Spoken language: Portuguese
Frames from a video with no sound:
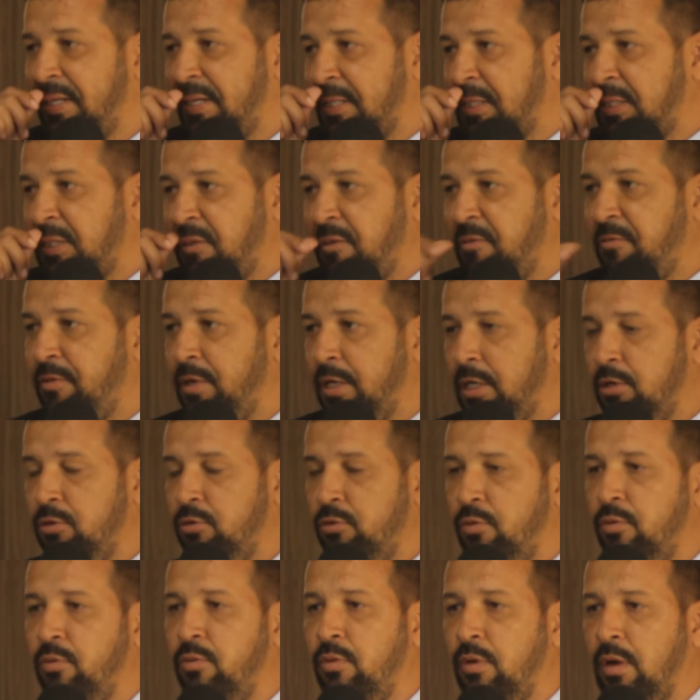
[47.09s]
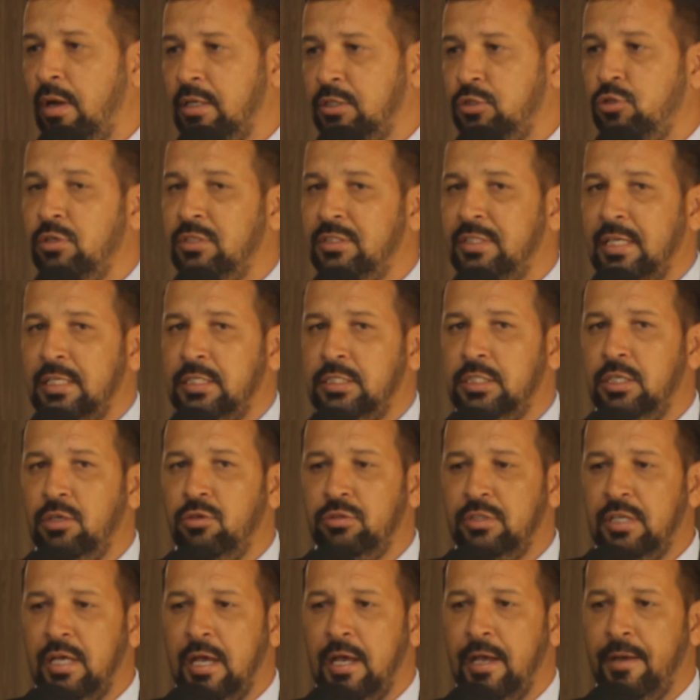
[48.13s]
Então veio a
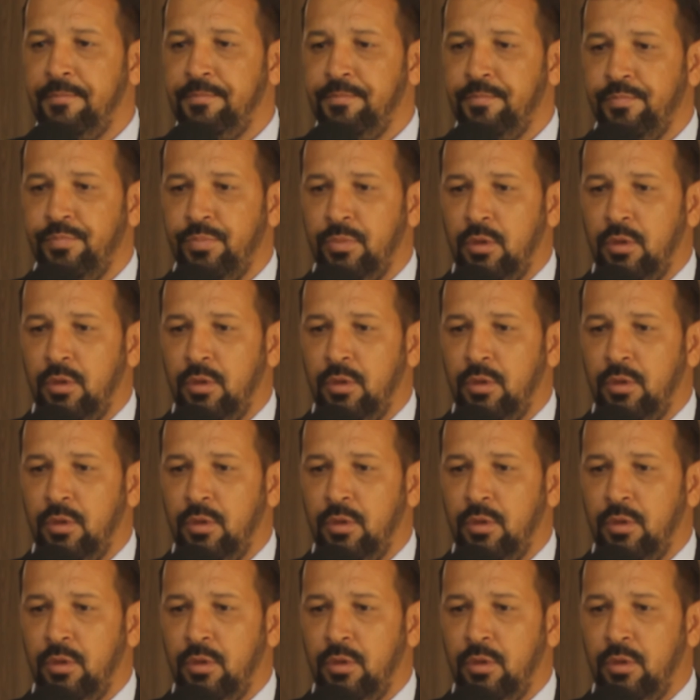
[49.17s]
solicitação da,